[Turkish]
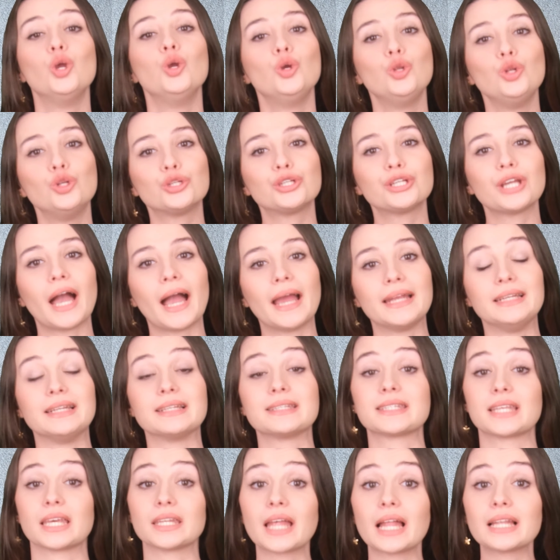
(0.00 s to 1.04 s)
ünlü kainin
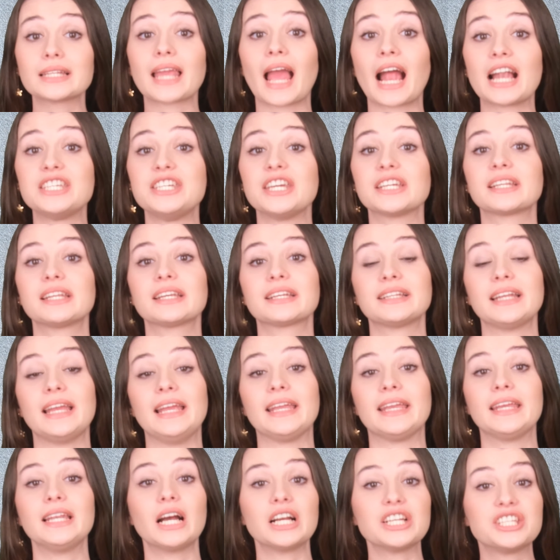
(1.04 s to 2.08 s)
sanal gerçeklikle
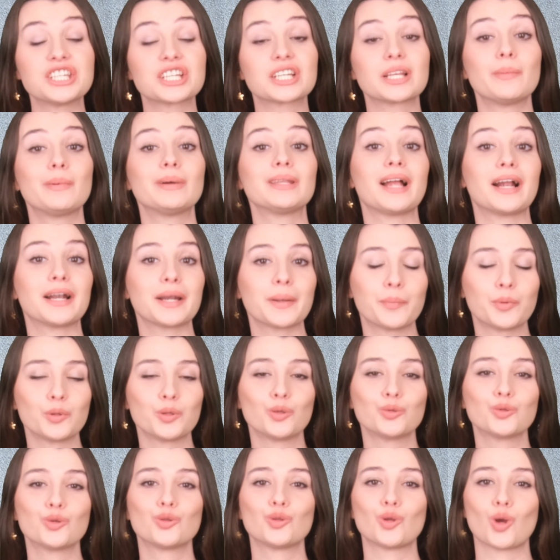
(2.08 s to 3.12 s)
ilgili açıklamalarda
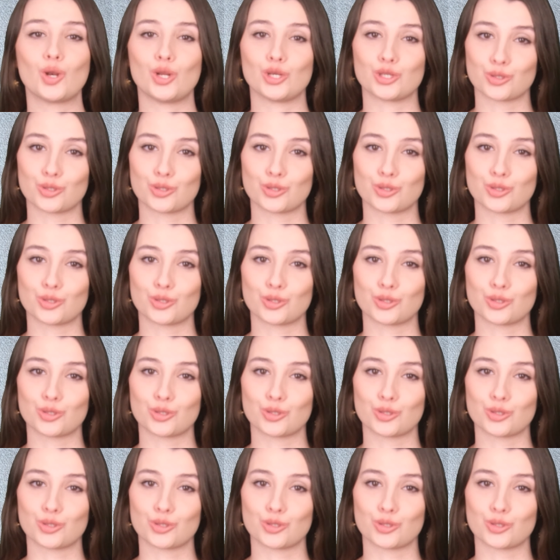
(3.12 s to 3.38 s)
bulunduğunu öne